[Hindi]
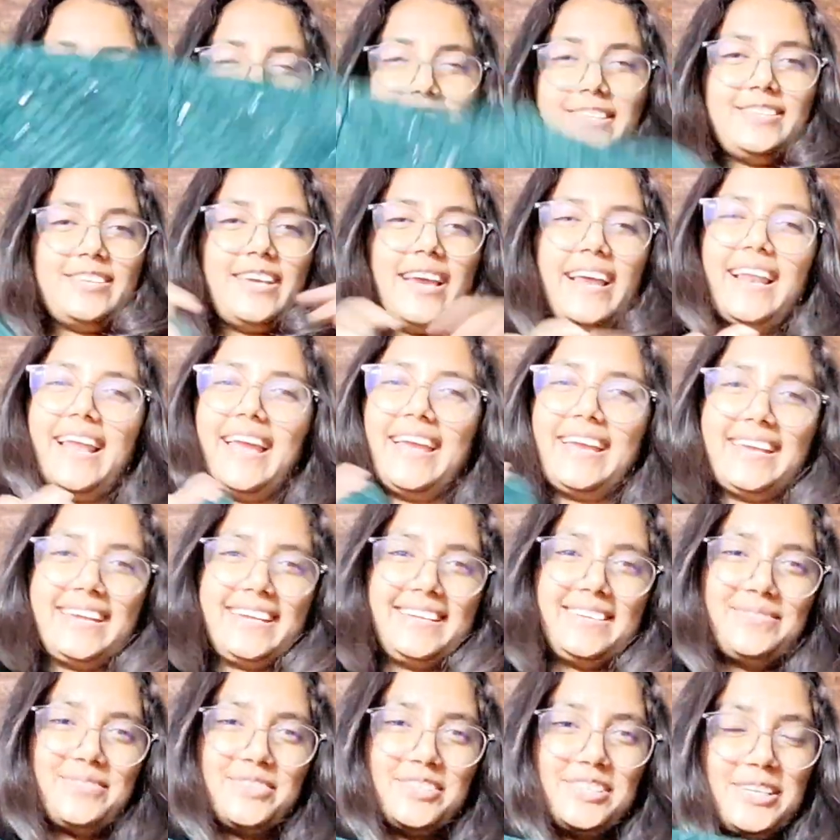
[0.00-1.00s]
सो आई लाइक
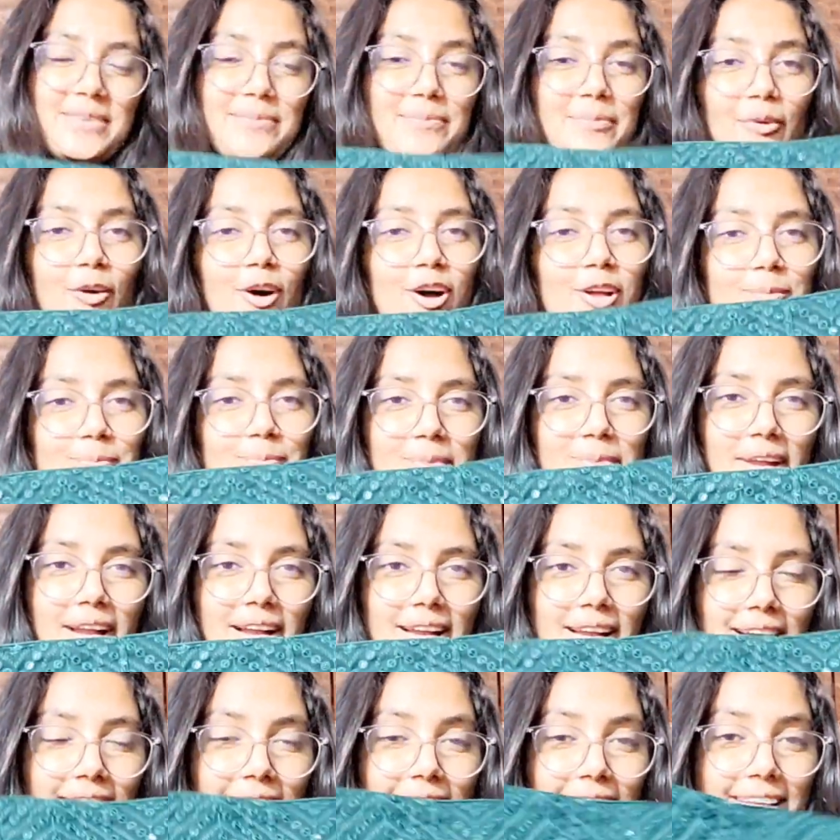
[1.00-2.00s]
इट मुझे ये बहुत प्यारा
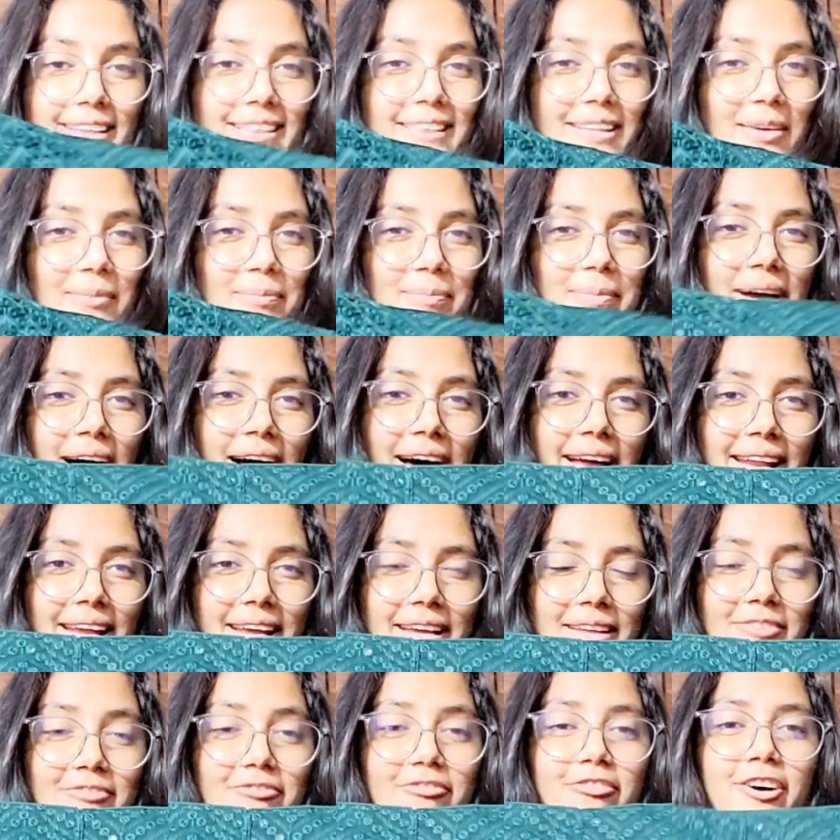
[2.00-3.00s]
लगा कितना प्यारा
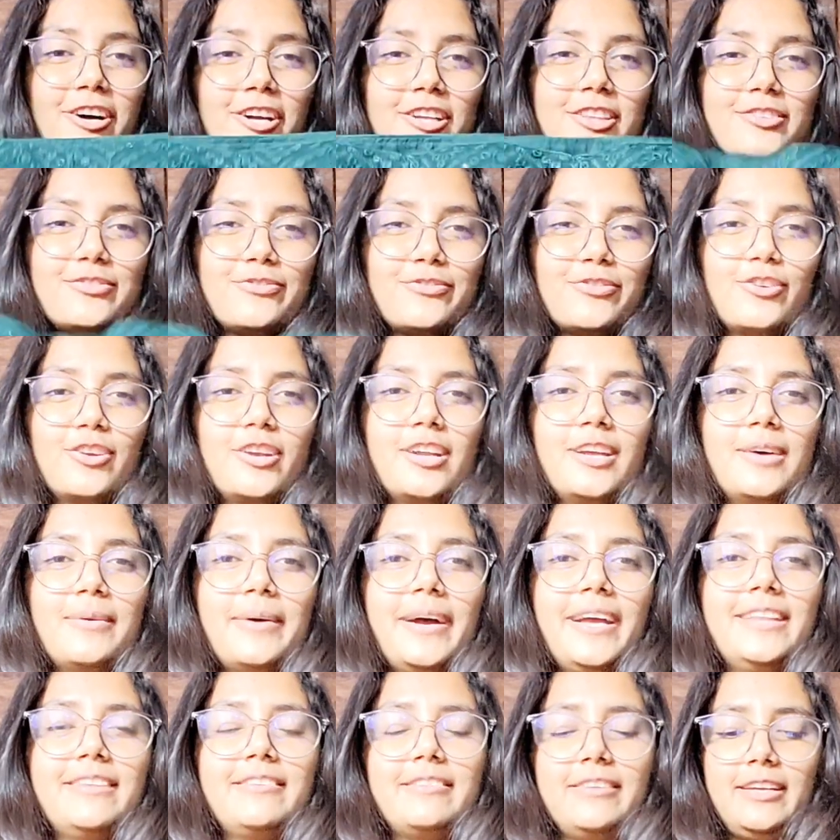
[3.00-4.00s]
है वर्थ फुल है
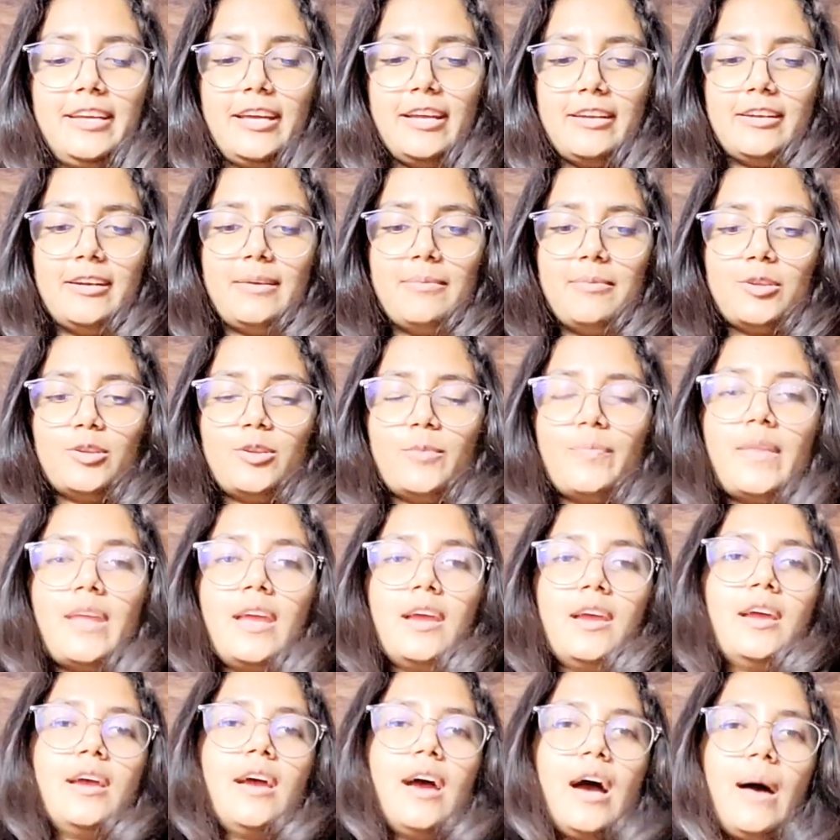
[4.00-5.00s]
भाई थ्री हंड्रेड में तो
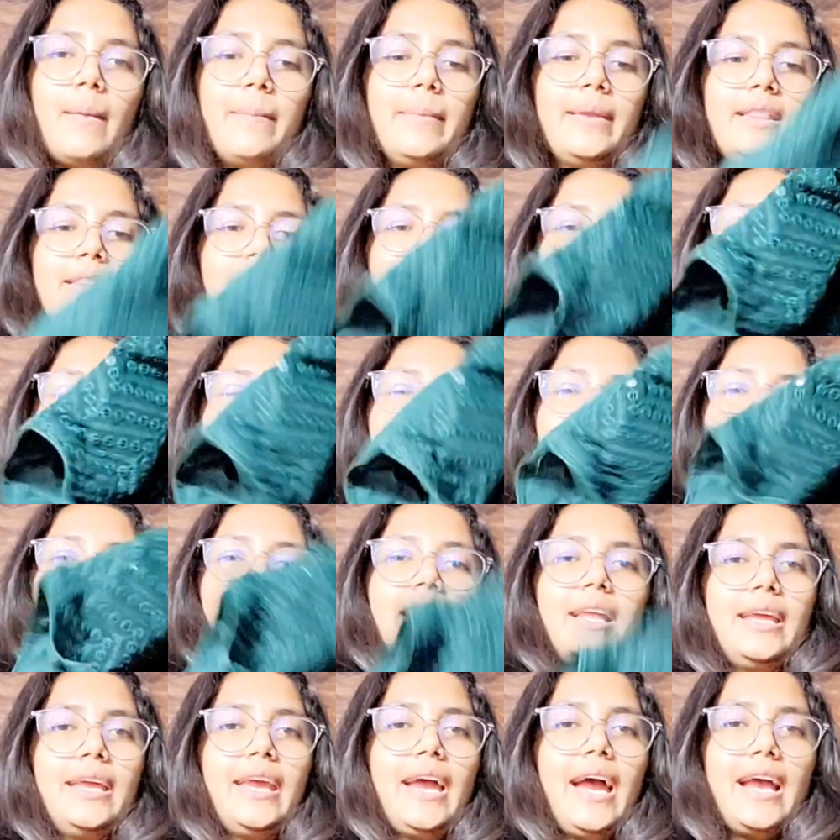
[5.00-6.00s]
अपन कपड़ा
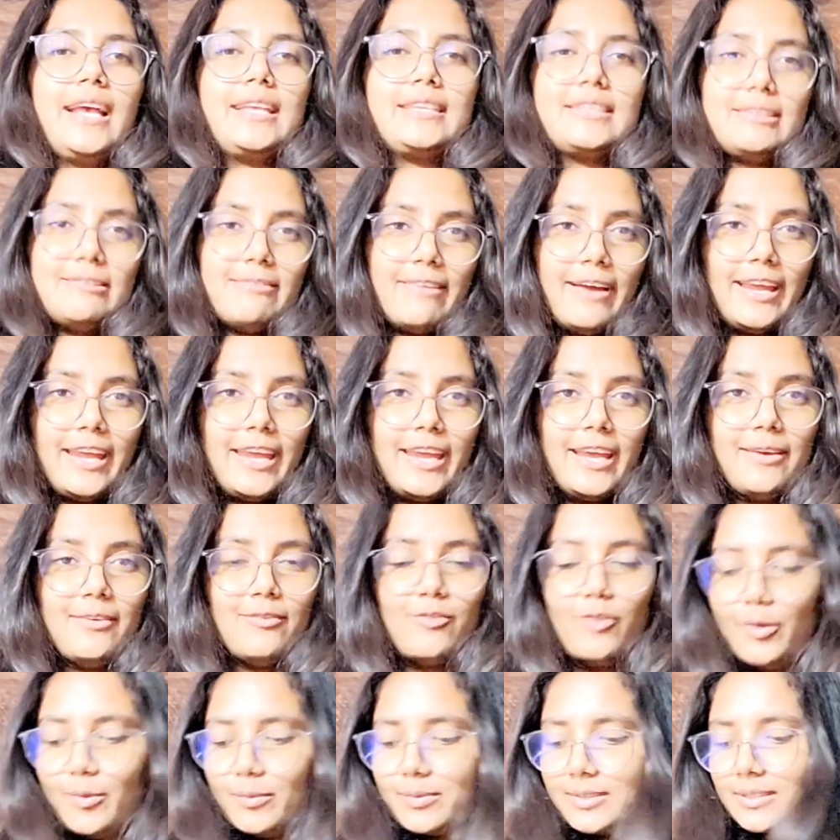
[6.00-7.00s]
लेके आए सिलवाएंगे
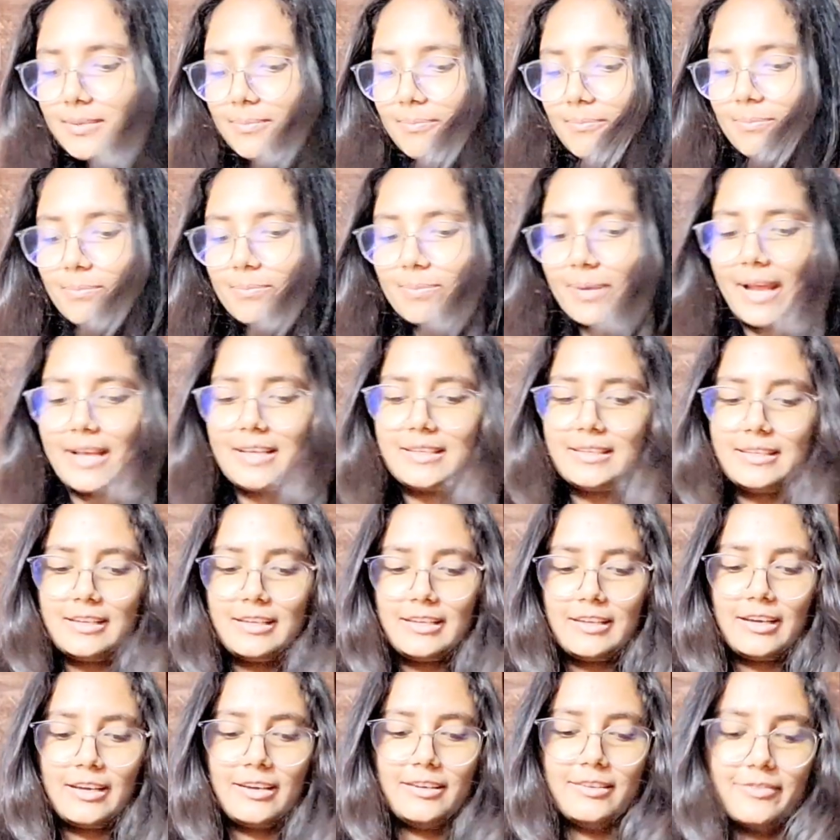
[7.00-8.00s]
वही प्राइस
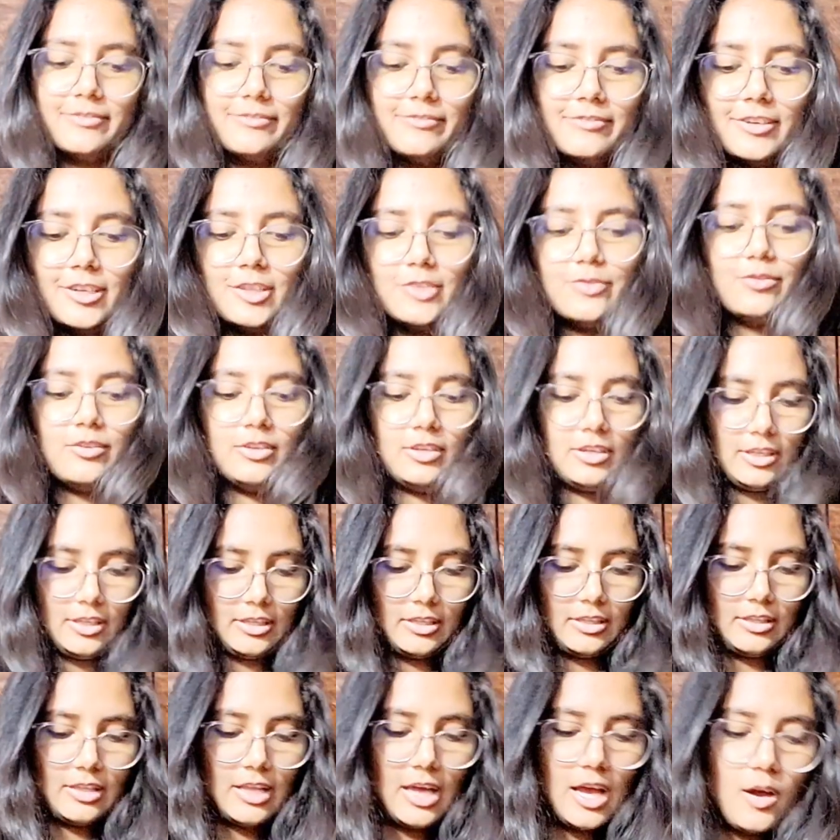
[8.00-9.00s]
लेगा वर्थ
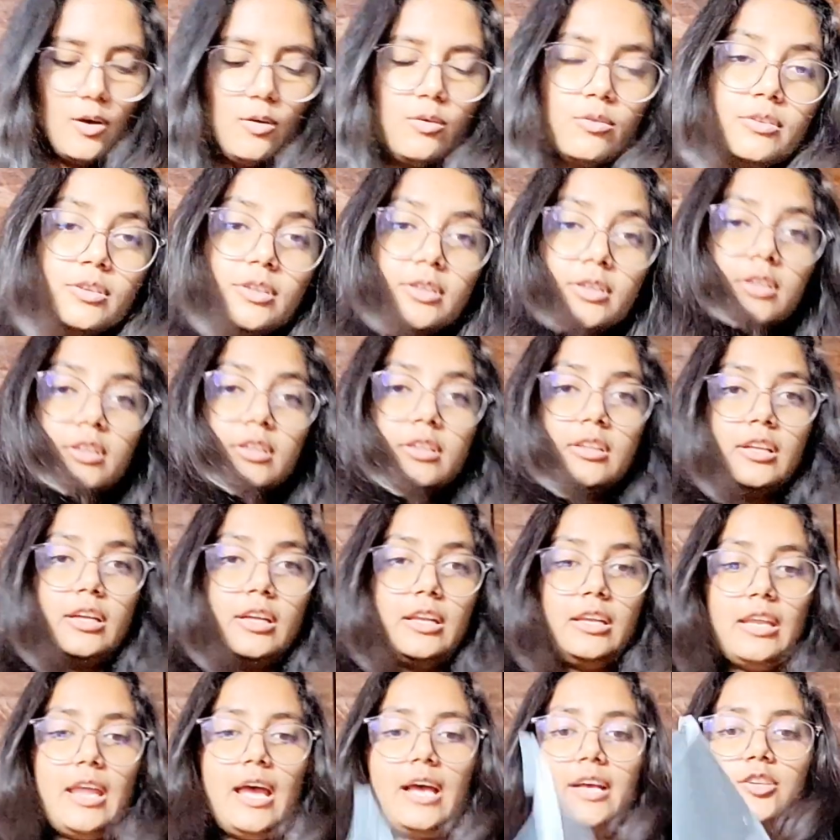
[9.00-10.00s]
फुल नाउ
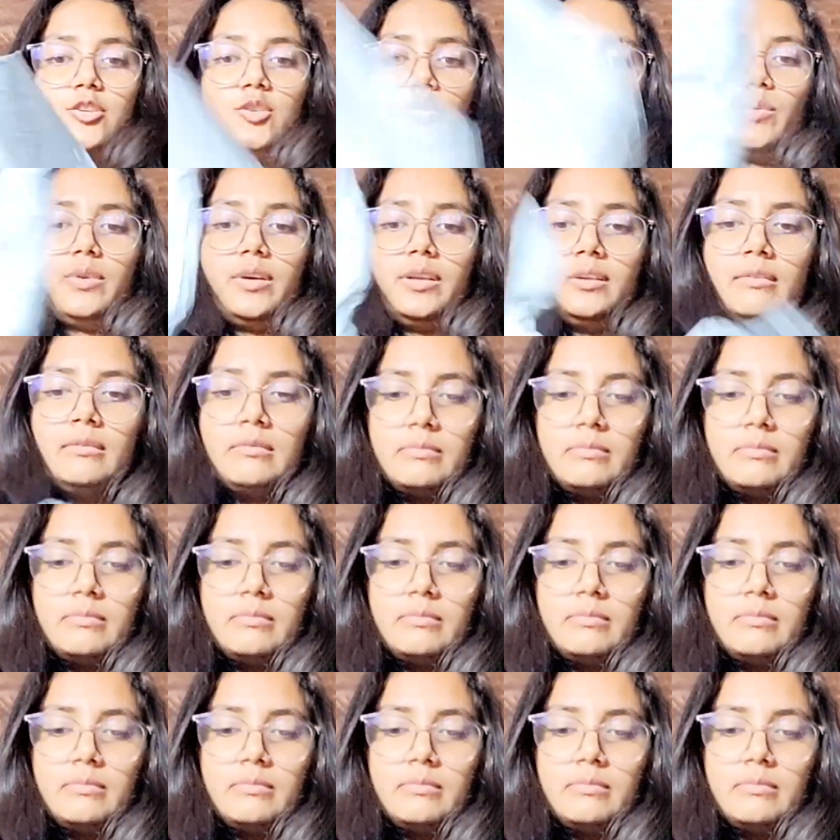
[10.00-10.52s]
नेक्स्ट वन